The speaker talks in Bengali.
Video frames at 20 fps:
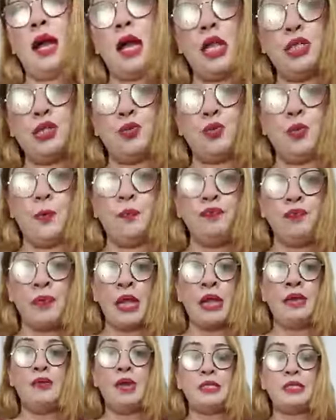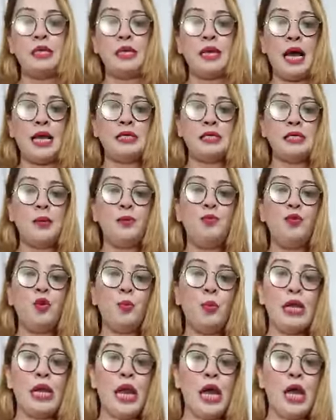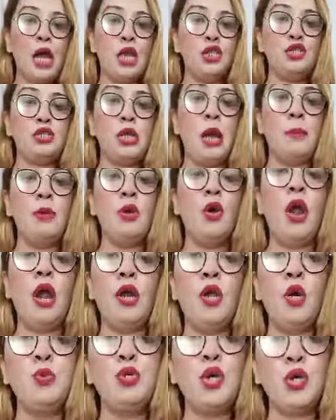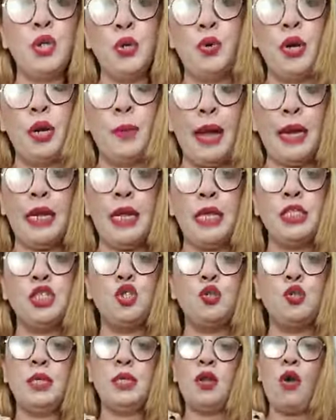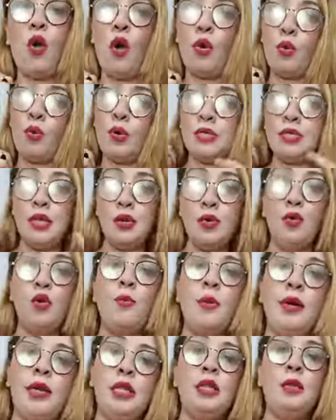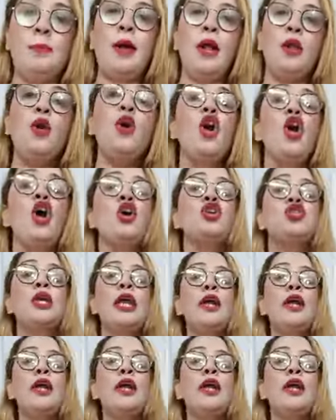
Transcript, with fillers: রাখার জন্য ড্রেসের কাজটা পুরোপুরি রাখার জন্য আমি গলাটা খুব ছোট করে বানিয়েছি তুমি চাইলে অন্য ডিজাইন করে বানাতে পারো তো